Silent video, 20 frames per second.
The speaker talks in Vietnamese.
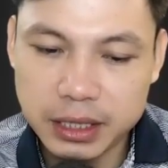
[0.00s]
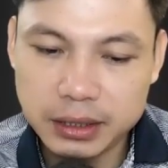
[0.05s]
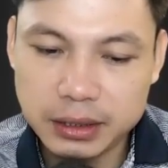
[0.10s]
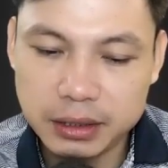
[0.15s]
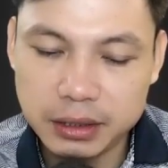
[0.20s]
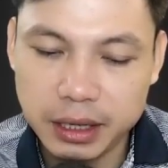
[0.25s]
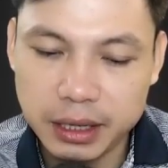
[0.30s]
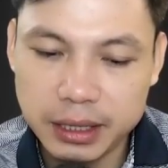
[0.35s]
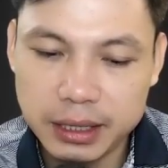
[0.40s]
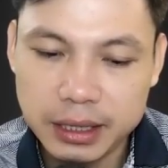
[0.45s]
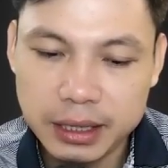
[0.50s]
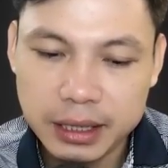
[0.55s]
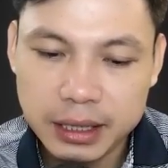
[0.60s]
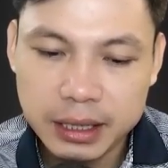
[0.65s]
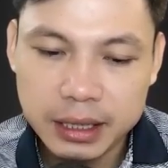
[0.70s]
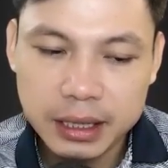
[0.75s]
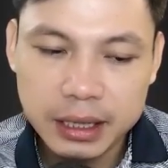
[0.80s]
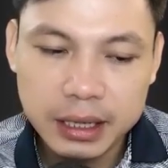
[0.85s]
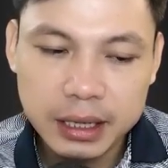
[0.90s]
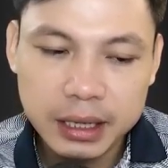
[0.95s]
Túi của thầy
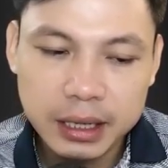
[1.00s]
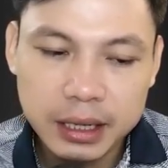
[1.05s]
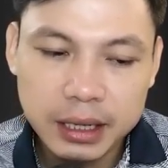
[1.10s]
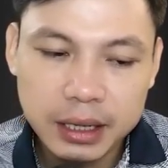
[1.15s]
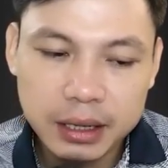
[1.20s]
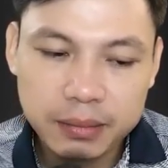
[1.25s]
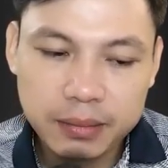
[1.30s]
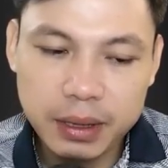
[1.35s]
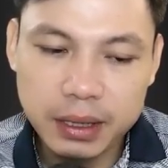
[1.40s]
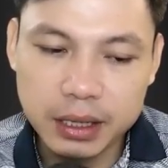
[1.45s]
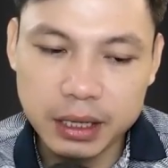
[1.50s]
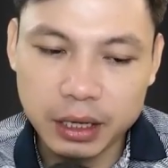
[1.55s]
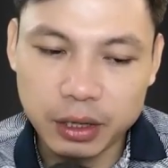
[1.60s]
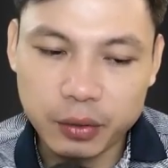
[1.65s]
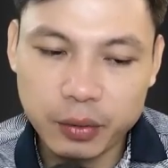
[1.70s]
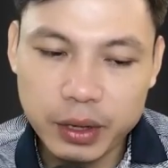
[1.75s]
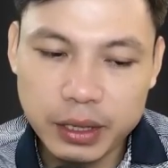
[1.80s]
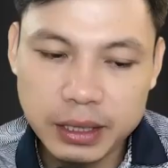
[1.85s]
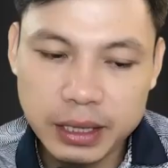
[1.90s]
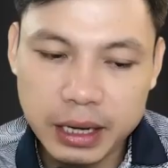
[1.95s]
đầy tiền còn gì.
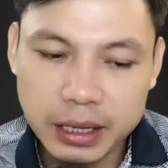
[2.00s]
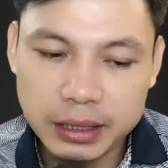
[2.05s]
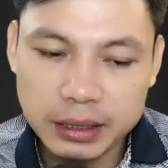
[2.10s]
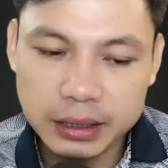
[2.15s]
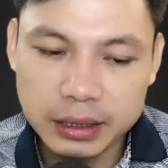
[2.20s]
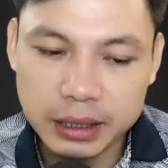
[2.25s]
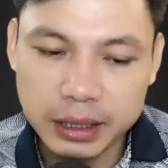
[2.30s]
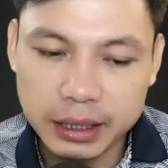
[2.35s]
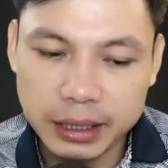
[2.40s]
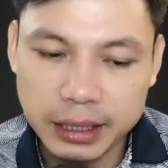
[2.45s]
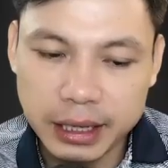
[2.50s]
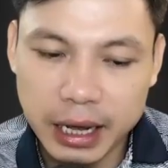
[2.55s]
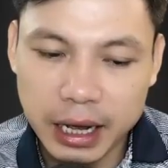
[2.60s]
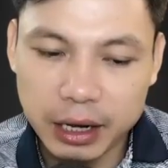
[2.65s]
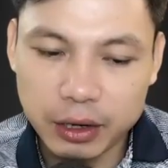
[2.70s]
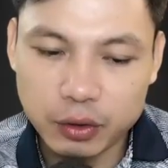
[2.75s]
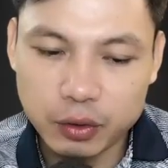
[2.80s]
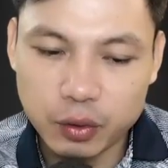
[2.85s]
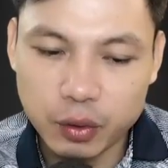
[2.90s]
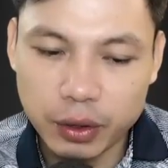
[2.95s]
Lúc đi con trông thấy
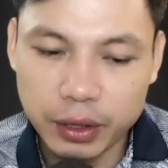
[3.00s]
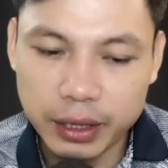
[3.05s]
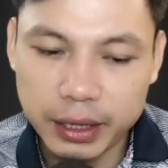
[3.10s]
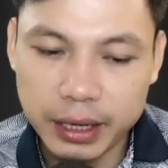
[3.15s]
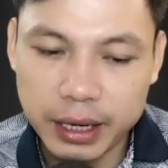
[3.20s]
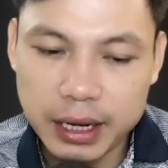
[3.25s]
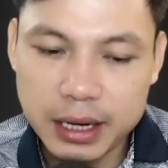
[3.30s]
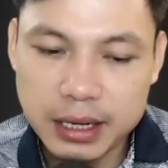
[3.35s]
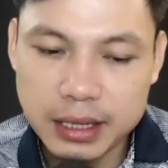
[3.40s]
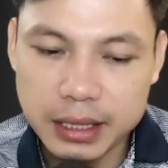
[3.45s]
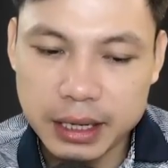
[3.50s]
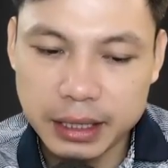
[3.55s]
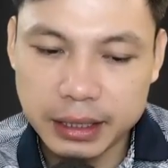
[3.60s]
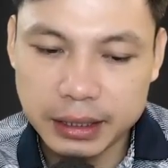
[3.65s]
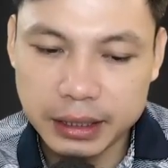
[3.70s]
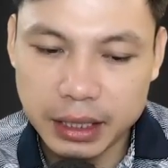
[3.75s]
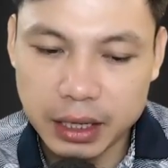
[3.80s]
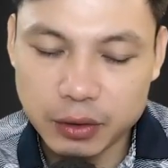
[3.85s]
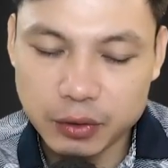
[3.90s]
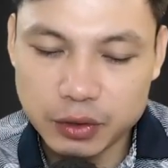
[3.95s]
ông trưởng làng nhét vào
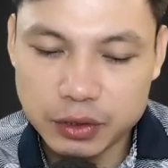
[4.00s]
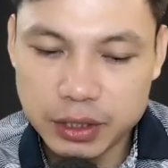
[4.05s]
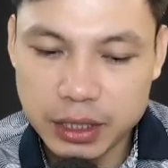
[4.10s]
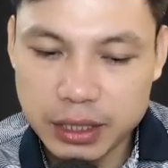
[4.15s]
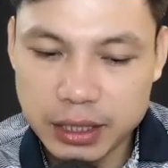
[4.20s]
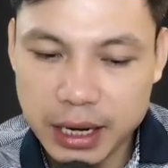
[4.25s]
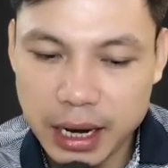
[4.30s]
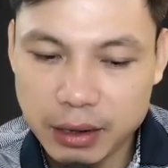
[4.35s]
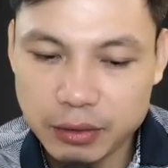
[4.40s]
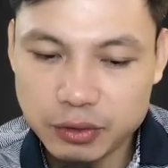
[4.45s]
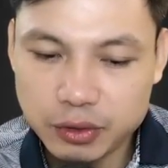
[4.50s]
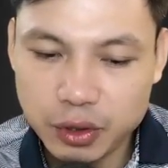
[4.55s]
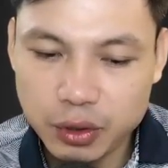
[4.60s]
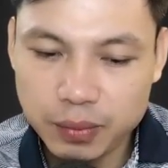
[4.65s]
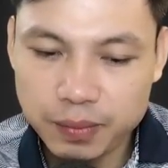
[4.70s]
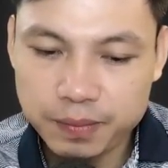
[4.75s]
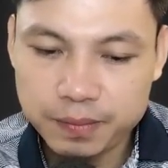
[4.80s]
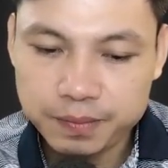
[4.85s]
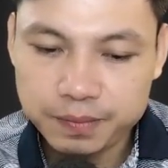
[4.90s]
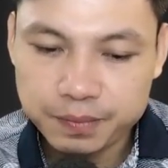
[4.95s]
túi của thầy chút
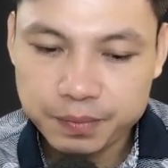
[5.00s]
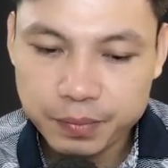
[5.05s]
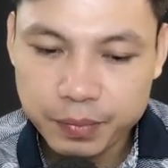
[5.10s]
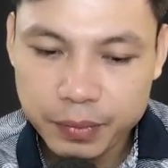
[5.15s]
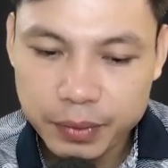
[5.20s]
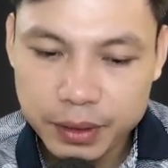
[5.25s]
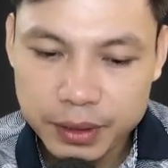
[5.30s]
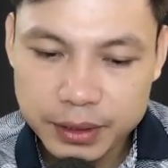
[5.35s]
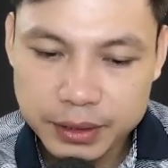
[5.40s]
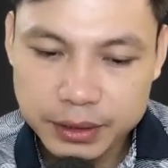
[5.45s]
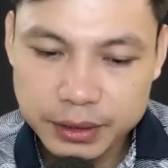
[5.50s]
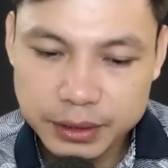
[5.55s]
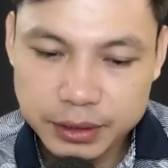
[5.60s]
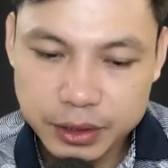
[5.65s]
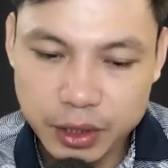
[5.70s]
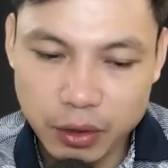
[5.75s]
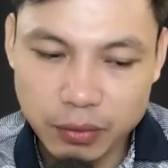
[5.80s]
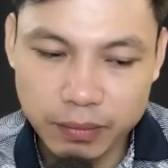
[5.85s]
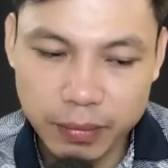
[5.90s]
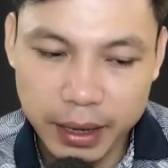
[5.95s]
tiền. Thầy đừng có mà
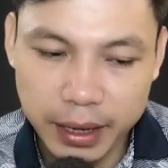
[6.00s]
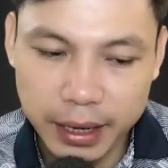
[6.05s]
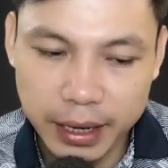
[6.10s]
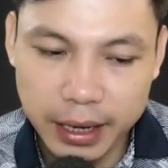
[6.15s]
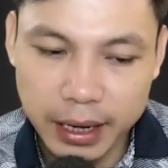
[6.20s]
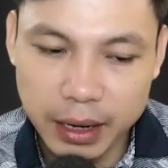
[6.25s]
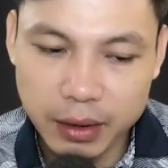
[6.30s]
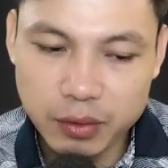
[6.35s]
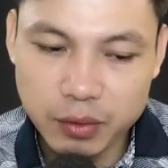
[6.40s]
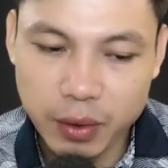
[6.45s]
tưởng con không biết.